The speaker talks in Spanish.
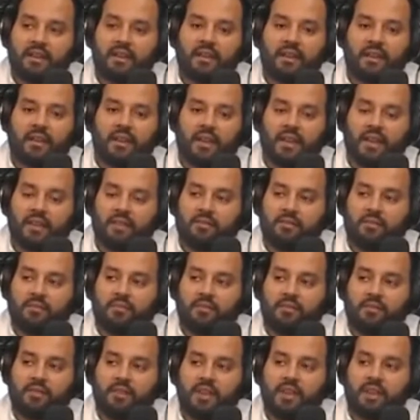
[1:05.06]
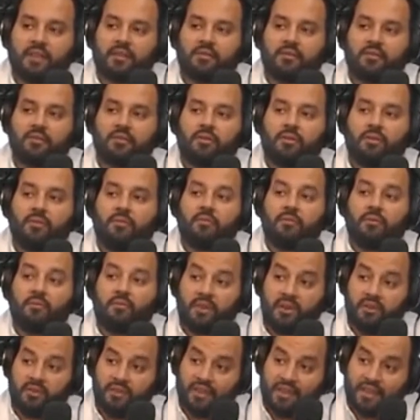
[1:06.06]
estos proyectos como
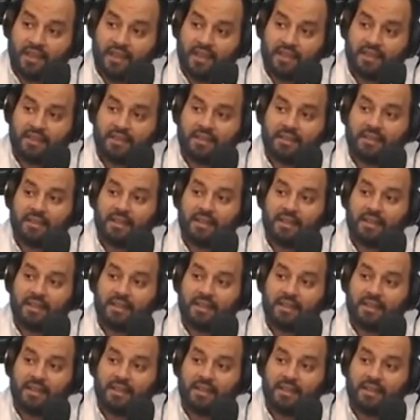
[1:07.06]
prioridad de